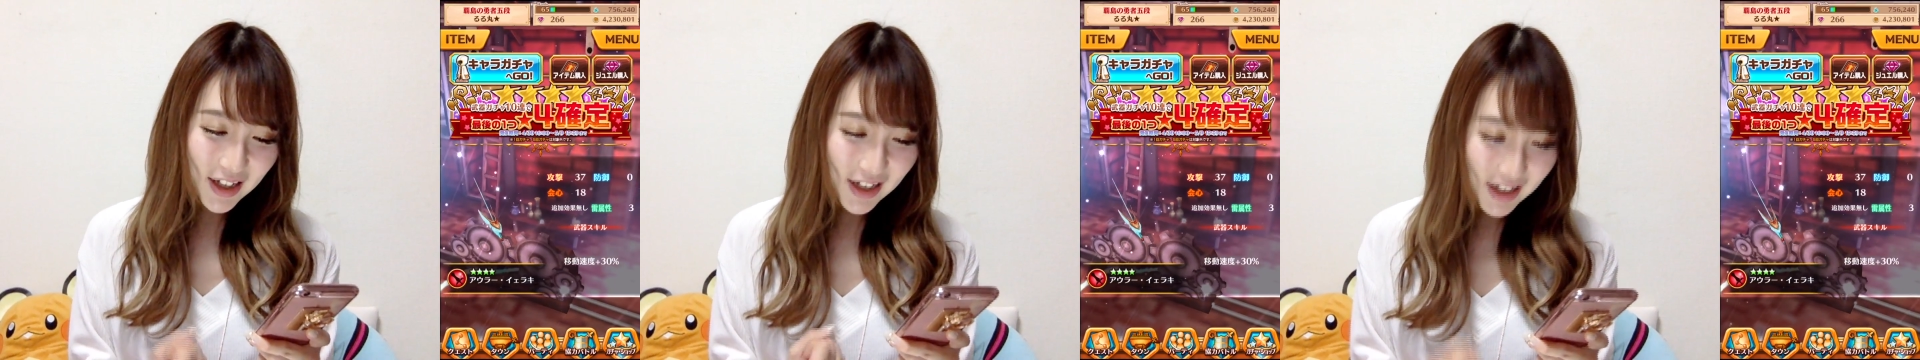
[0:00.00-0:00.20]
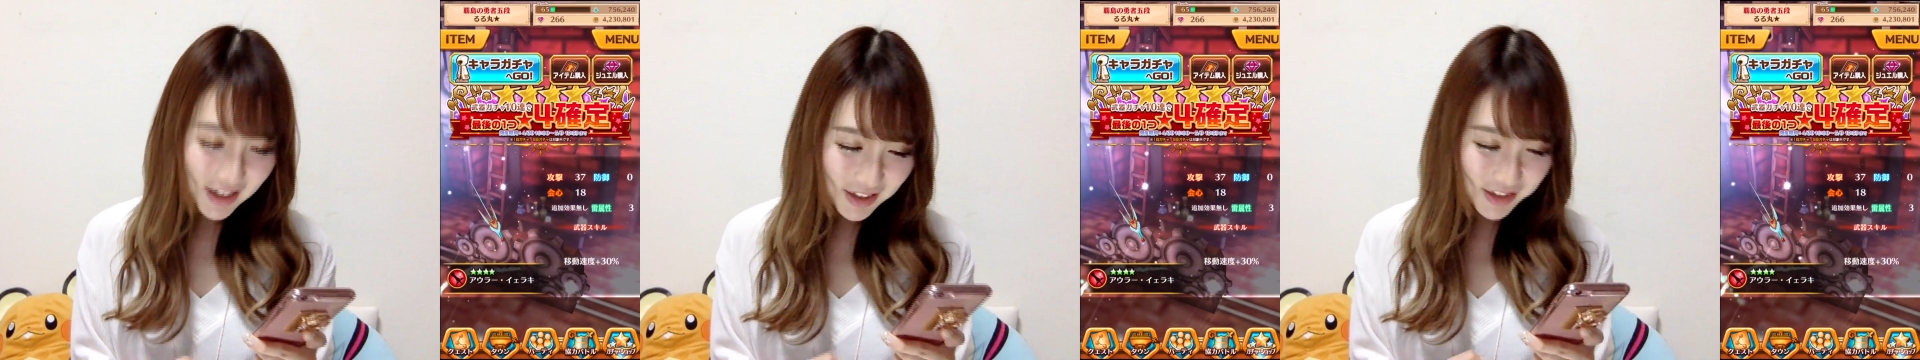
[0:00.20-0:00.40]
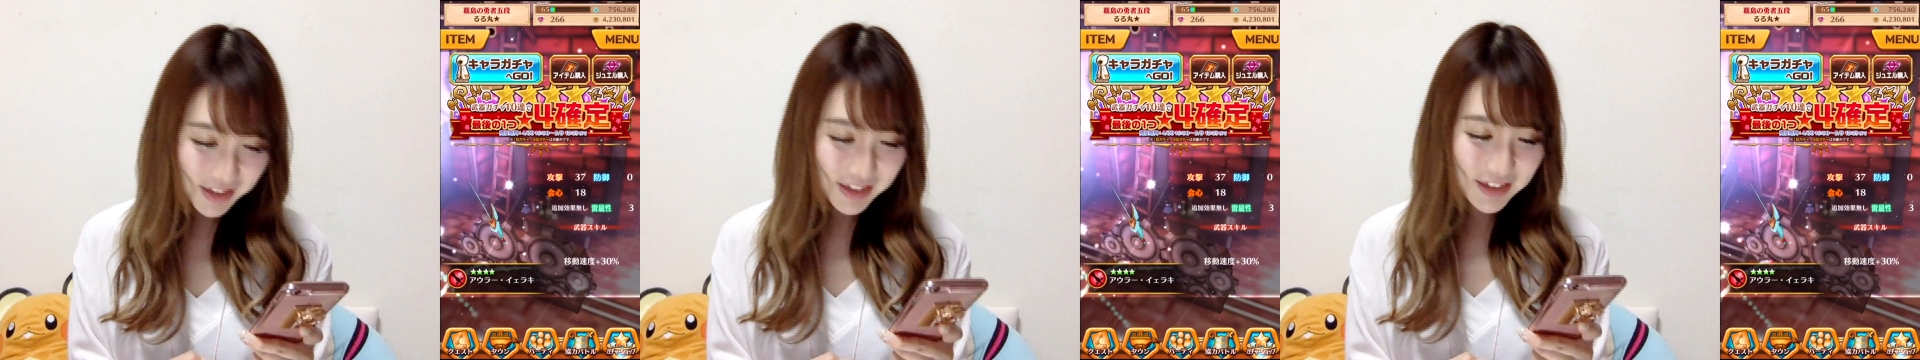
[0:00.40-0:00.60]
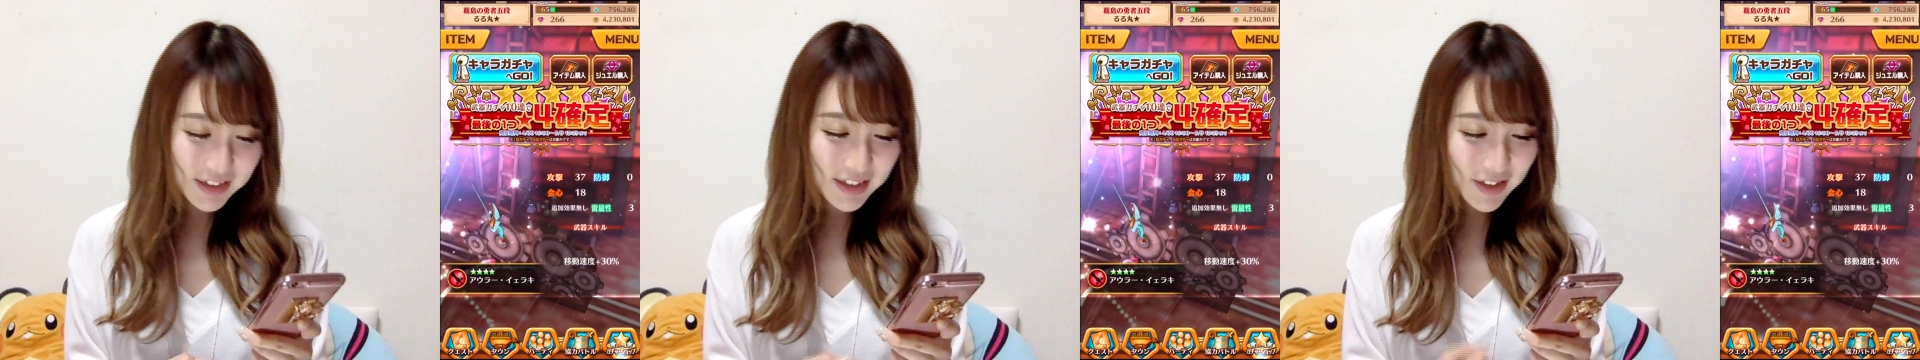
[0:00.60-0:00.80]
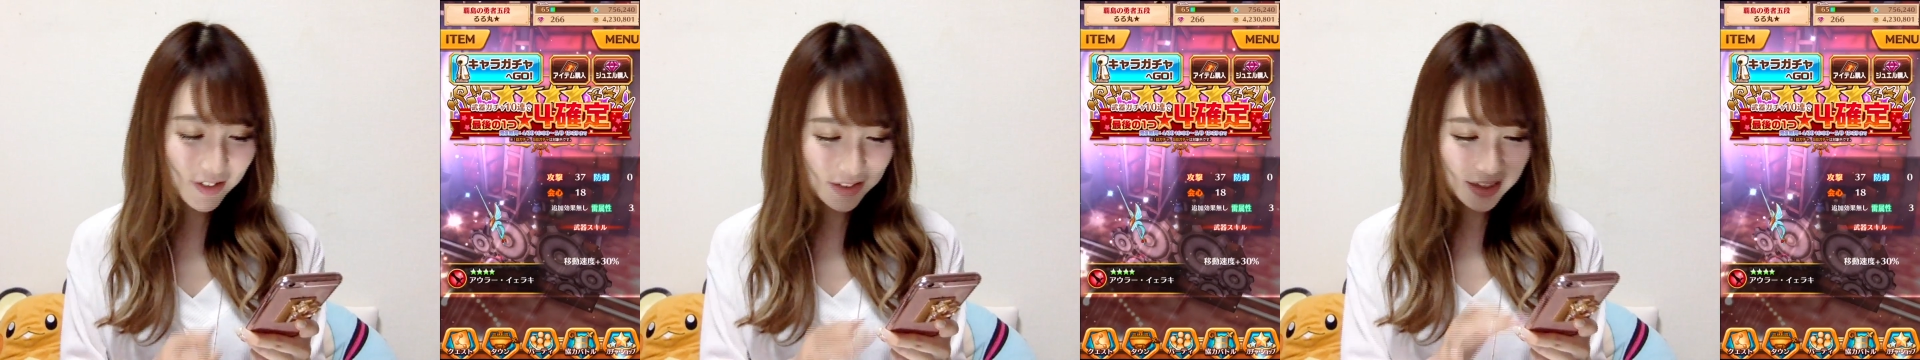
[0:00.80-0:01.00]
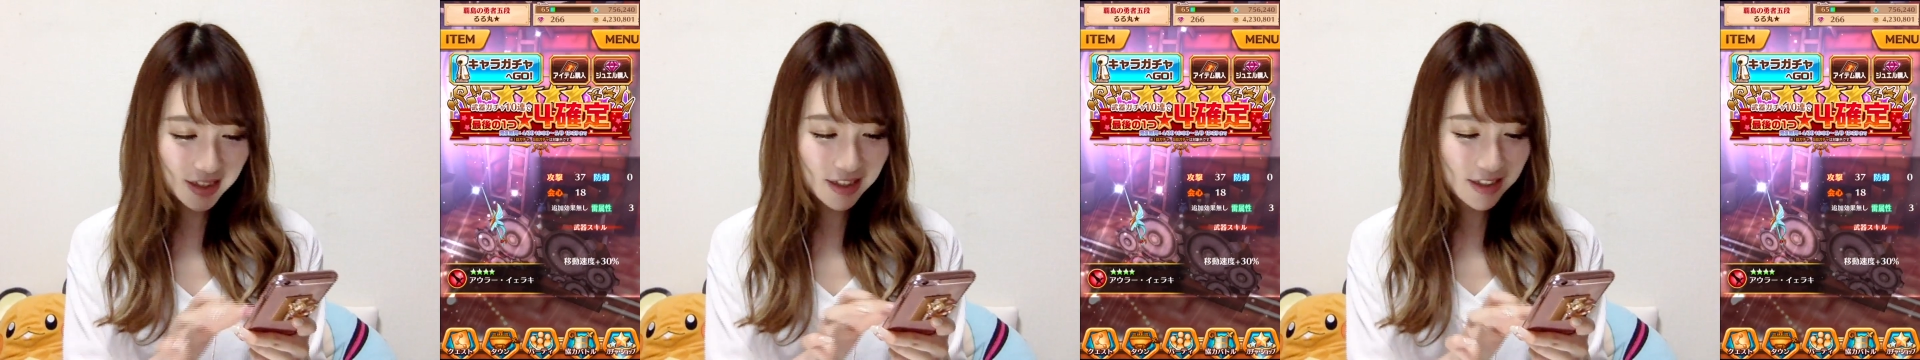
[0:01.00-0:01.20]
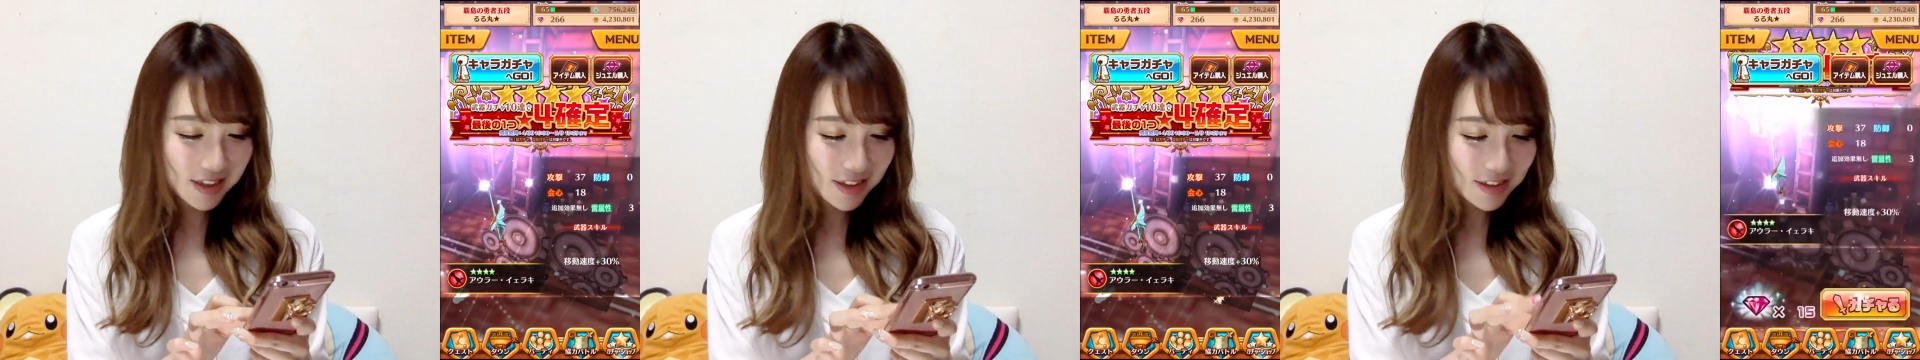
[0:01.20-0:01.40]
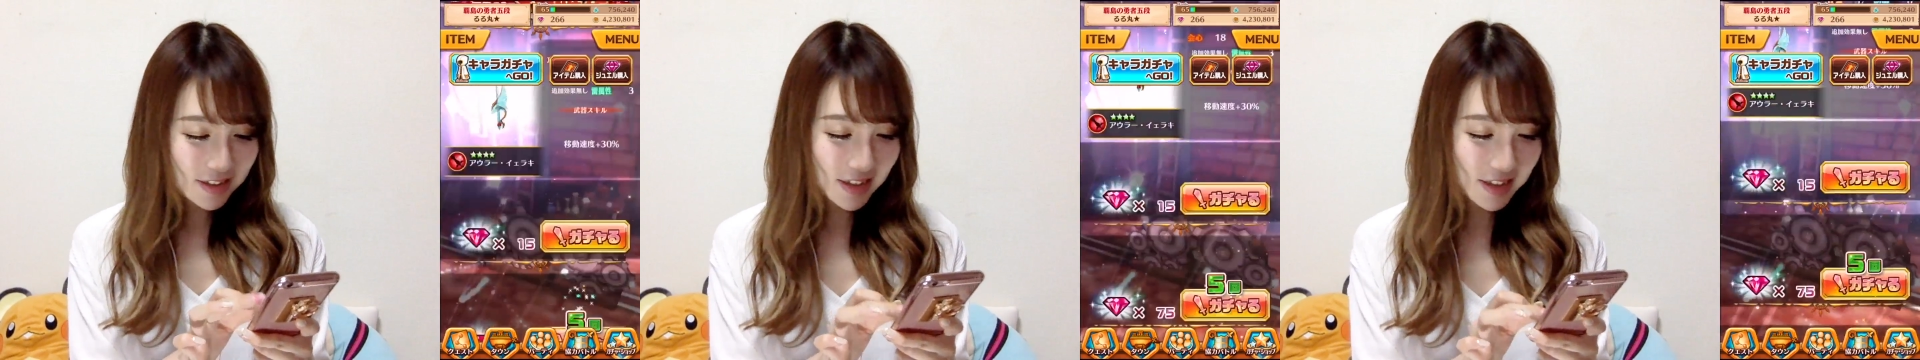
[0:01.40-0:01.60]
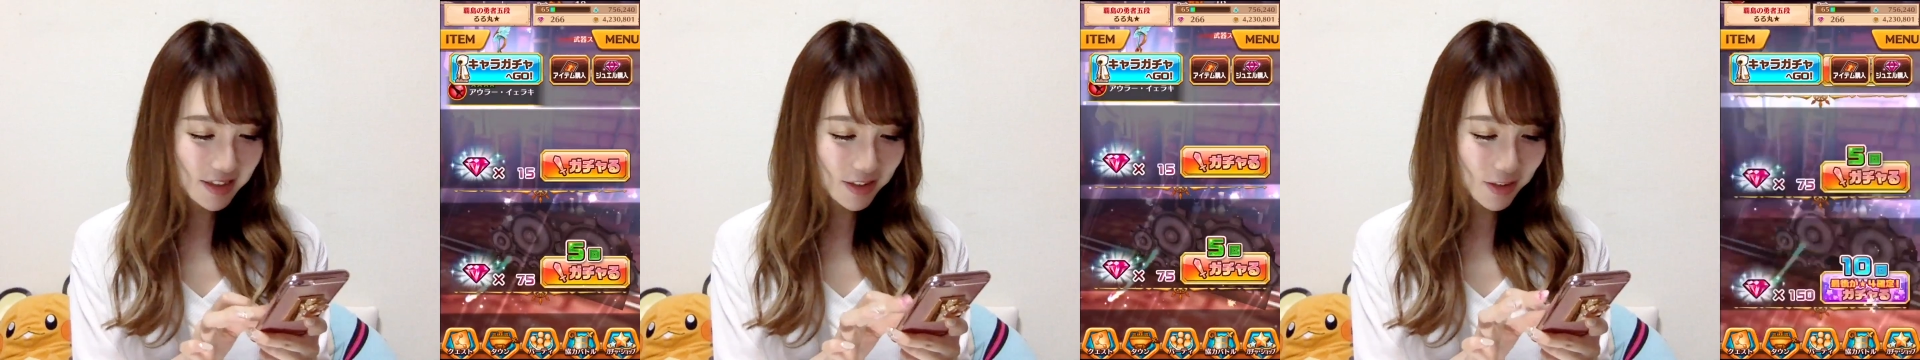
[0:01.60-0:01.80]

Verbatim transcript: はい。ではね、早